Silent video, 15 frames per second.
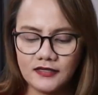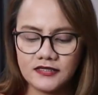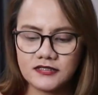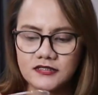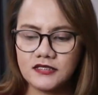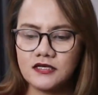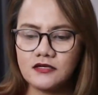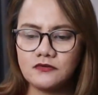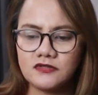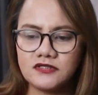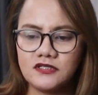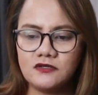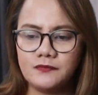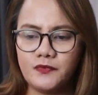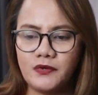Let's see kung
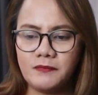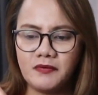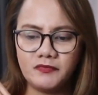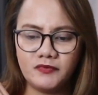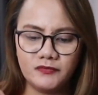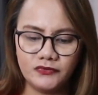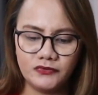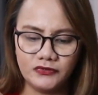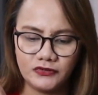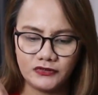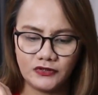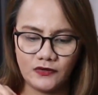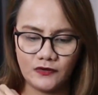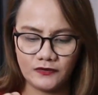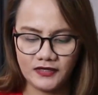sino po ang mabubunot
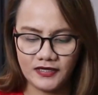ko,